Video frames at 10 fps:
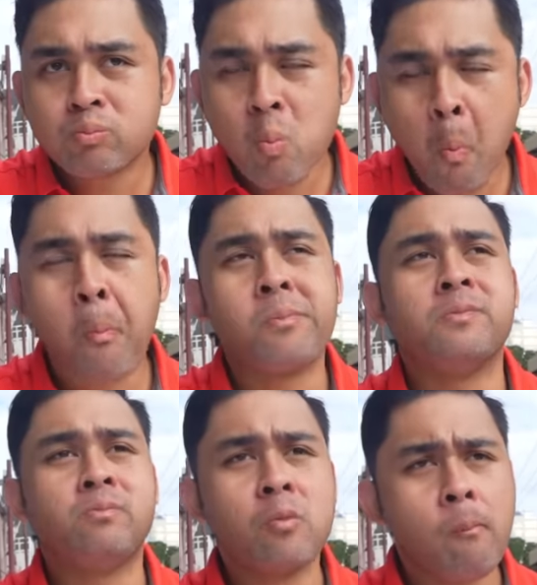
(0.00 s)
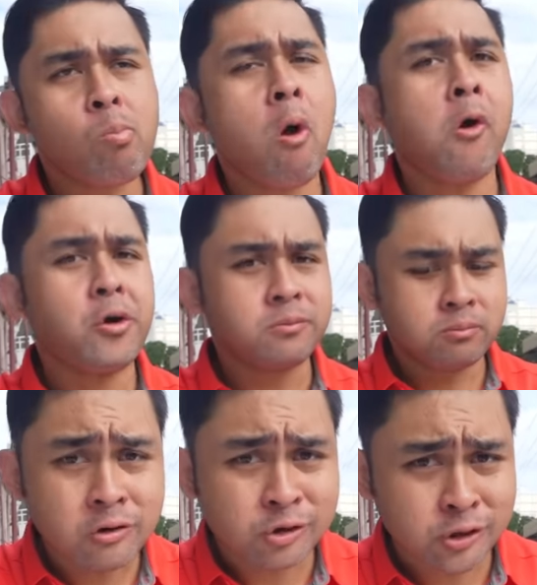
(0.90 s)
Mm. Ay,
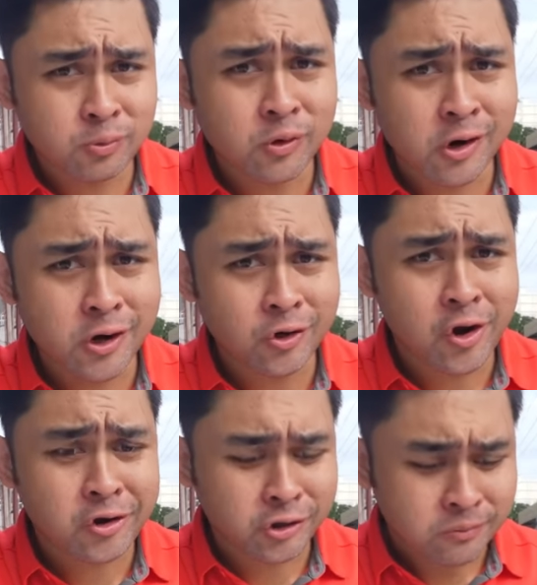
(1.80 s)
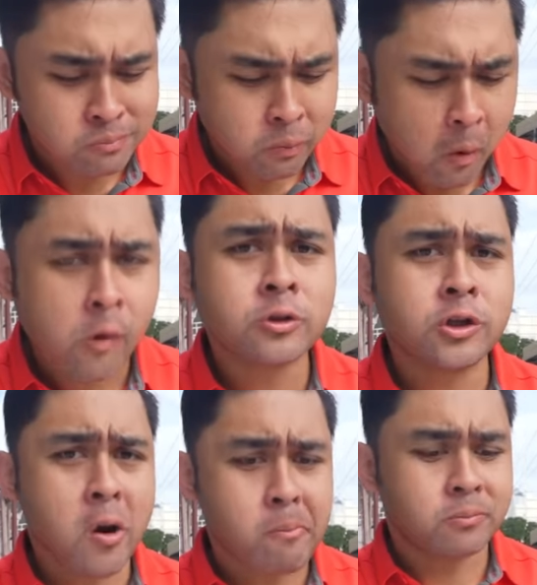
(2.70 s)
ang sarap ng garlic rice. Ang
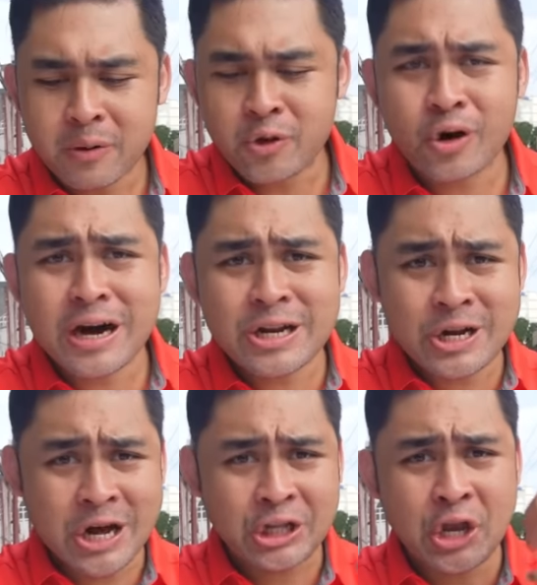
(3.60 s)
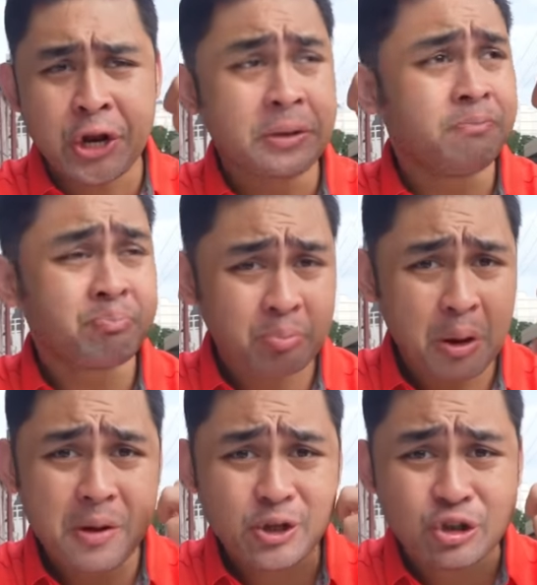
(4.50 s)
sarap. I mean, yung kanin natin,
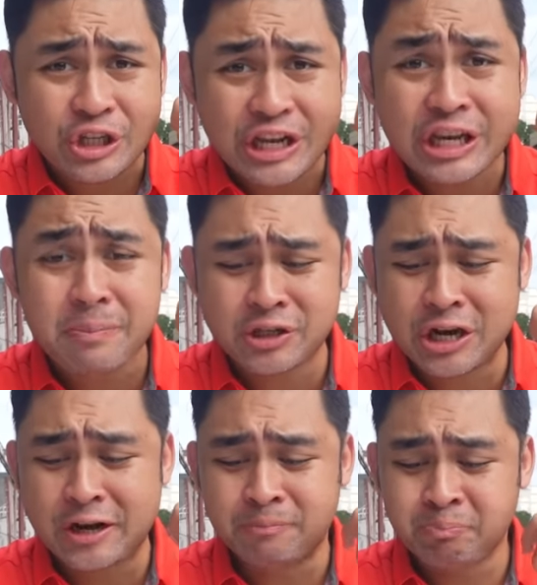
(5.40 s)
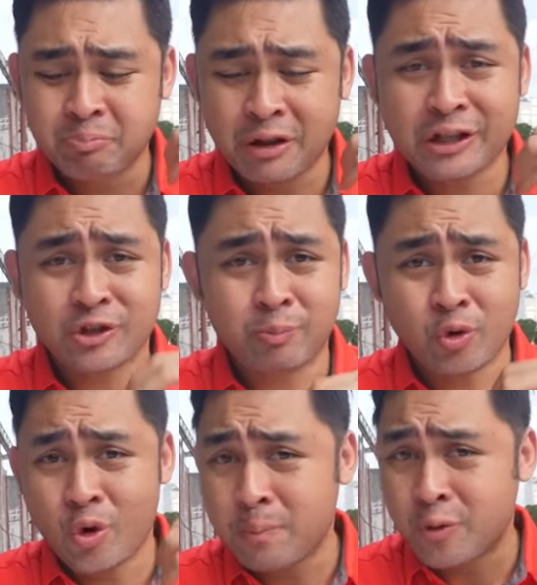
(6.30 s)
medyo sticky pa siya. Tapos
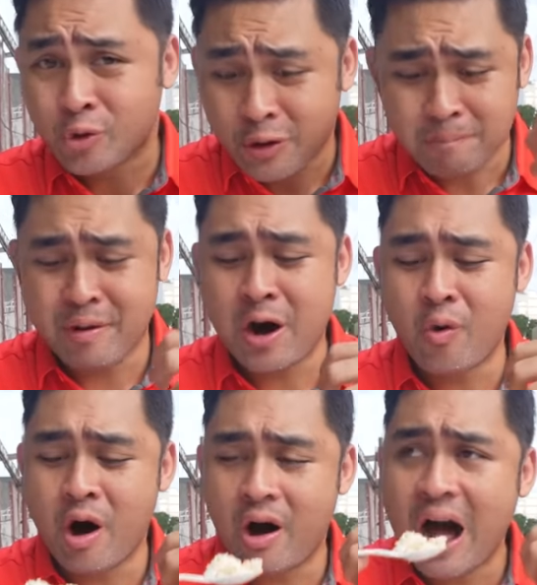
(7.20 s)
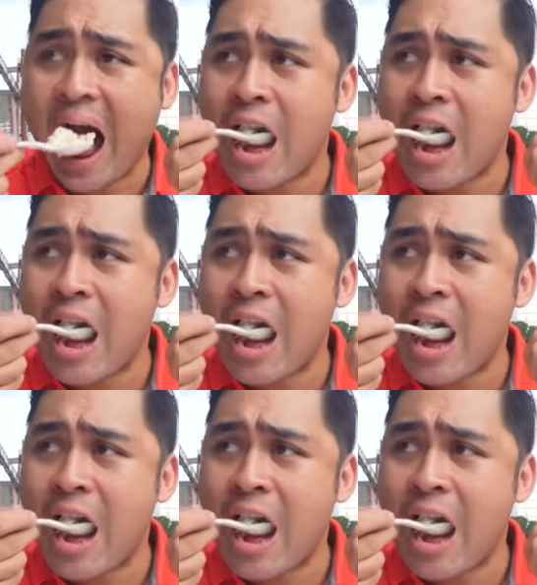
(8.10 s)
punong-puno ng bawang.